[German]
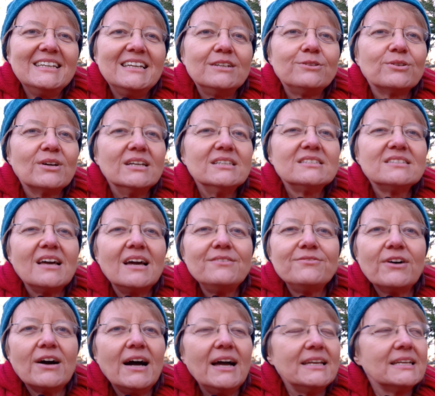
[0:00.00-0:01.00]
Ja, du kannst dir
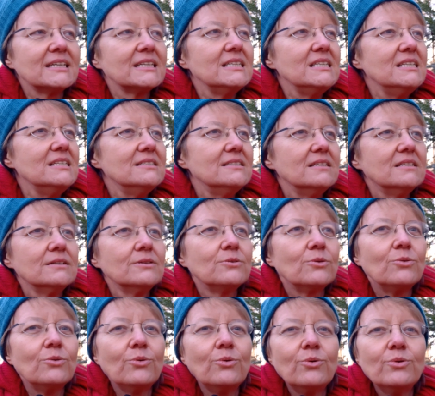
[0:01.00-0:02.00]
einfach einen riesigen,
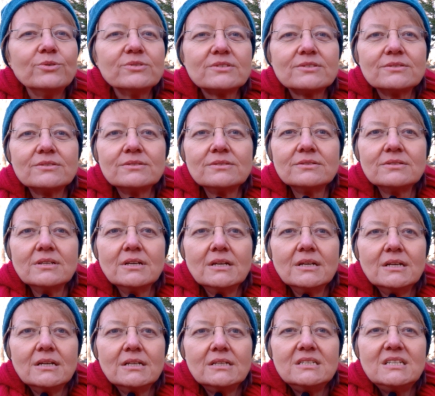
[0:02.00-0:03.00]
großen,
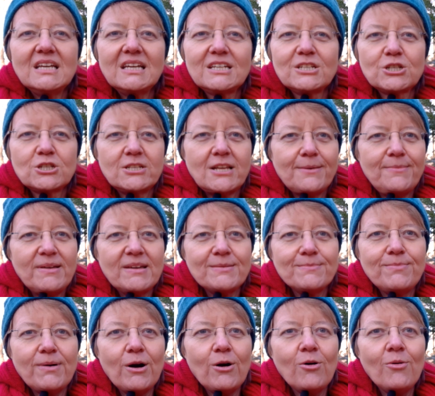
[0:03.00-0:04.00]

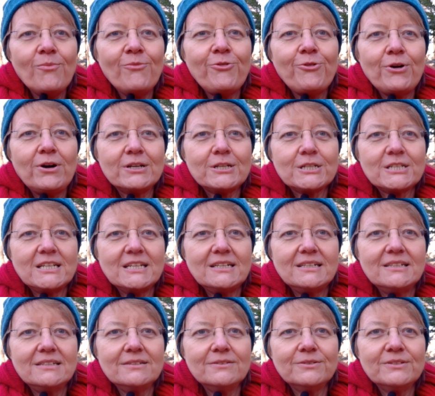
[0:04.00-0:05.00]
dickstämmigen Baum vorstellen.